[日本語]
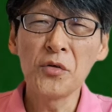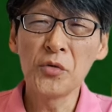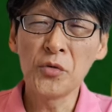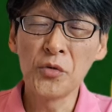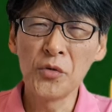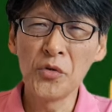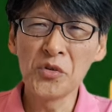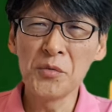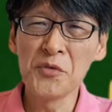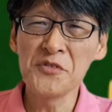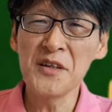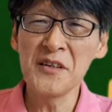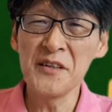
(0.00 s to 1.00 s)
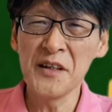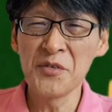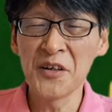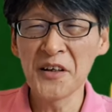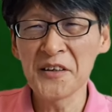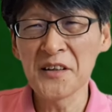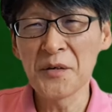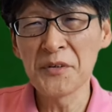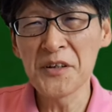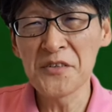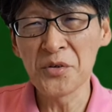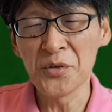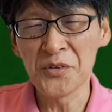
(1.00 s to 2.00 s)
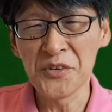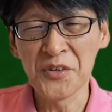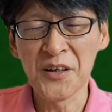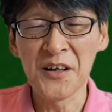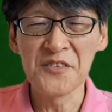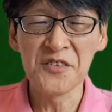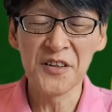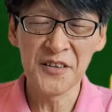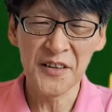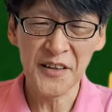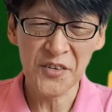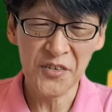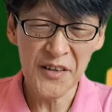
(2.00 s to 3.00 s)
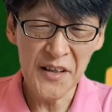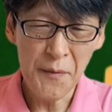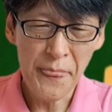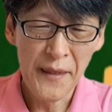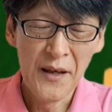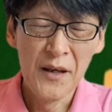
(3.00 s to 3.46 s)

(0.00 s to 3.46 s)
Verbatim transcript: このこともぜひね、言わなきゃダメでしょうっていう感じなんだけどね。